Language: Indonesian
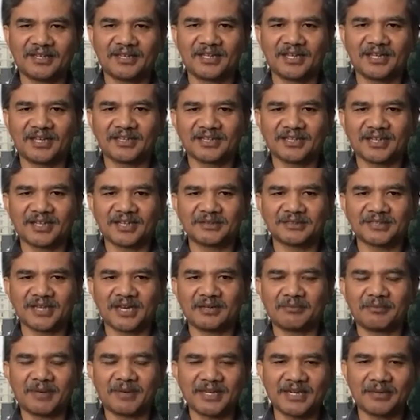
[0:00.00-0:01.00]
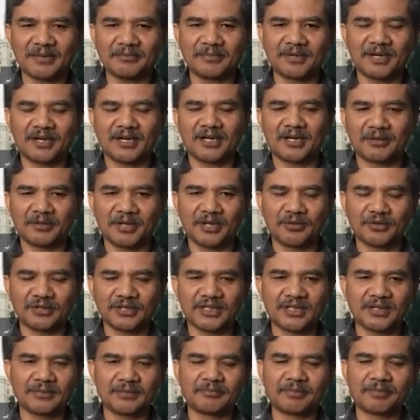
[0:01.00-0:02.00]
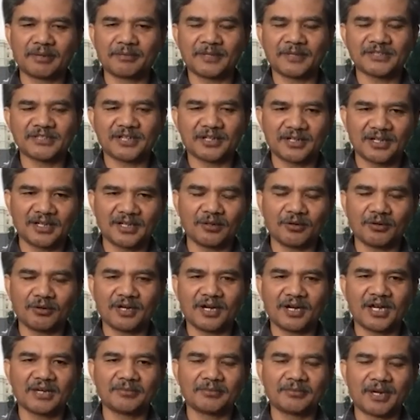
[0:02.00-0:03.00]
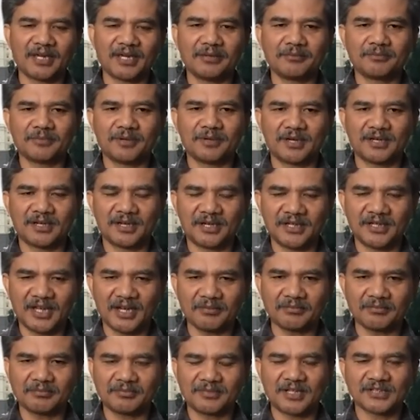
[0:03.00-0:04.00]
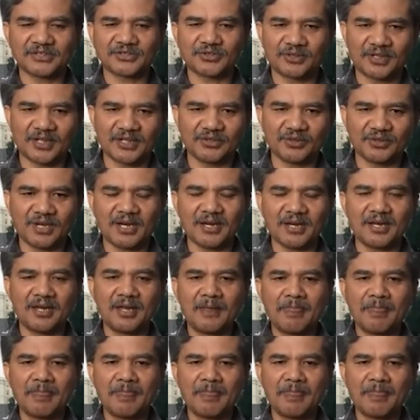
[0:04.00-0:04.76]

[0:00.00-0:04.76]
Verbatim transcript: Jadi kita saya banyak mengikuti beberapa channel lokal baik uh, yang nasional juga.